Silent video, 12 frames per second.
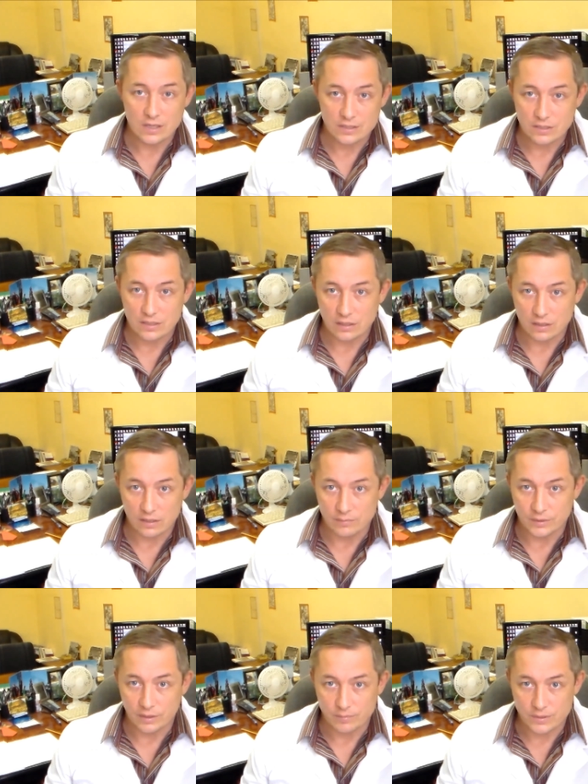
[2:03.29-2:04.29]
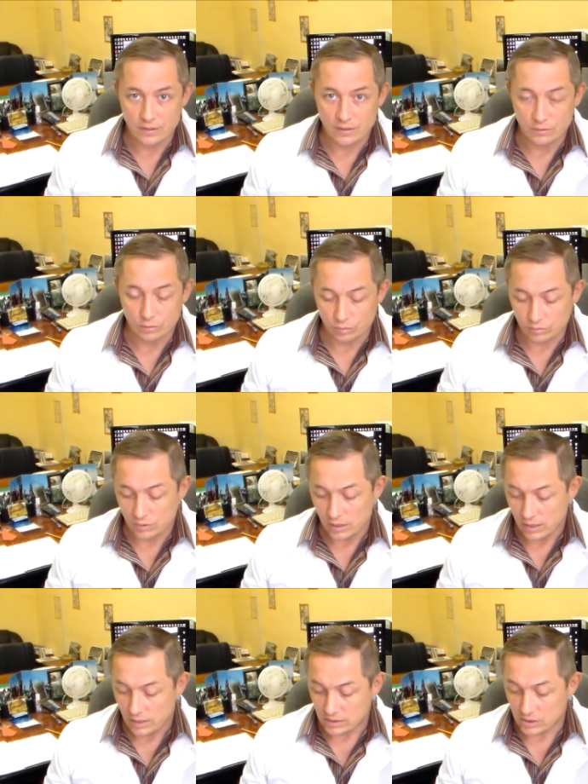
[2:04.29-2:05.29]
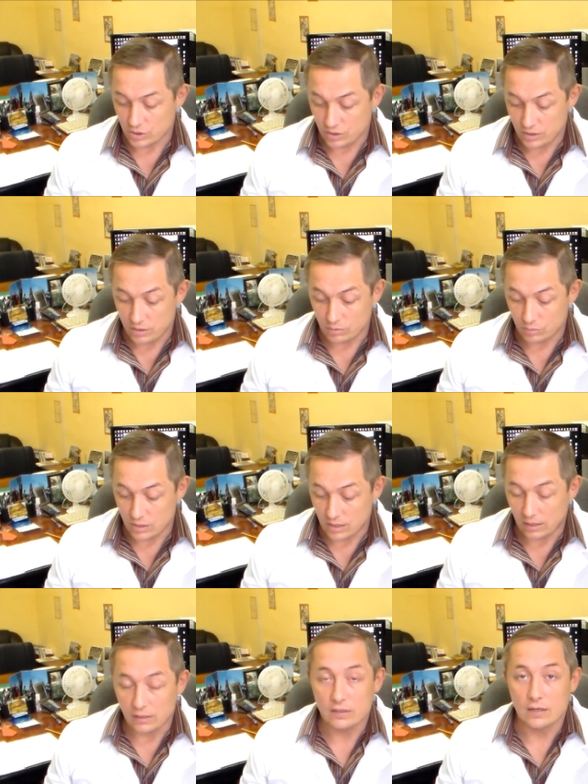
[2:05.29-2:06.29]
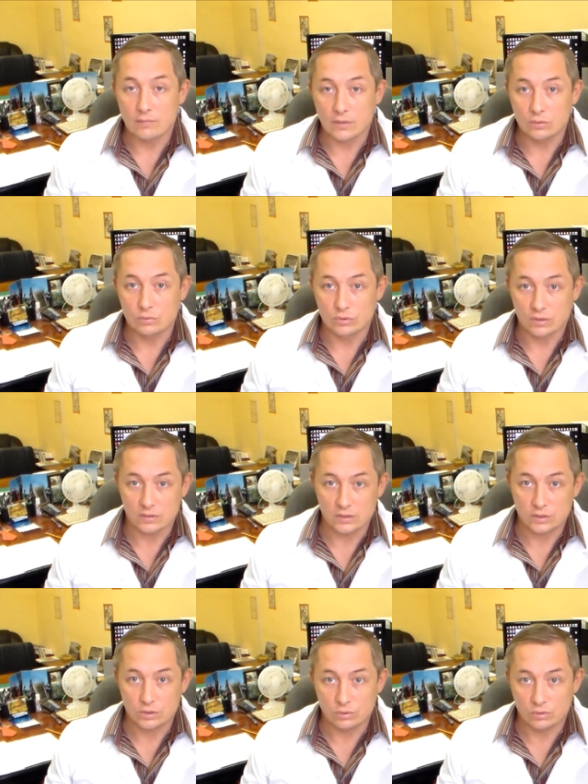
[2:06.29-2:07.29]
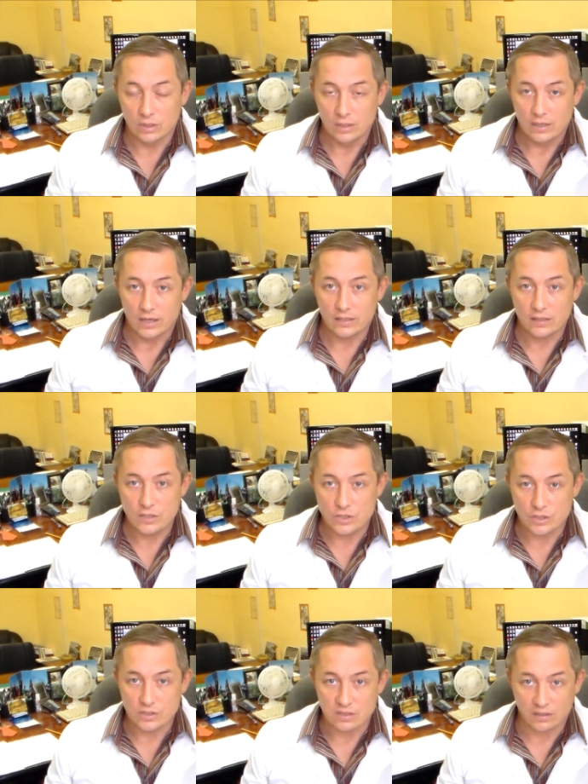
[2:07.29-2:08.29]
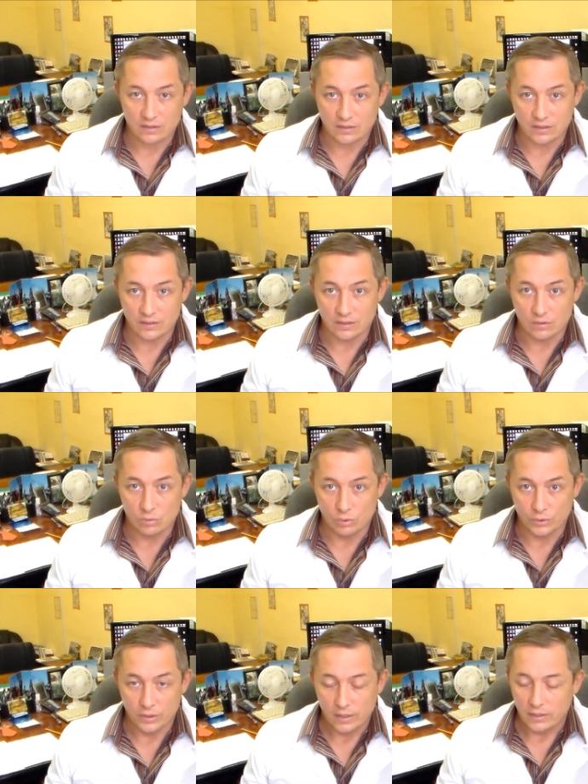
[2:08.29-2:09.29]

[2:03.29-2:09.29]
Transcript: и датский амитриптилин, то, к сожалению, да, я могу сказать, что отличие саротена от